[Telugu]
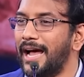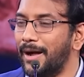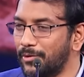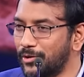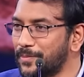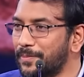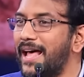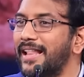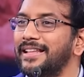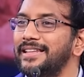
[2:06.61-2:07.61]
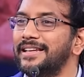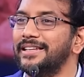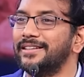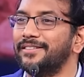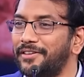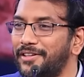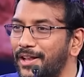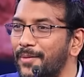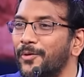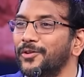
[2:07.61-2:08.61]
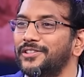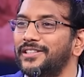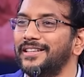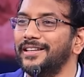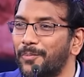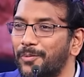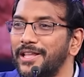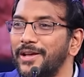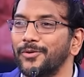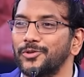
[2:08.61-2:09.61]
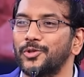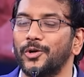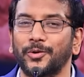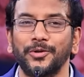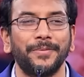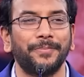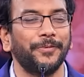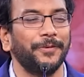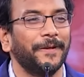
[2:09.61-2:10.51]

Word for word: ఆమె కోసం ప్రార్థించే విడుదల పొందుతుంది అప్పుడు దేవుని స్తోత్రం చెప్పు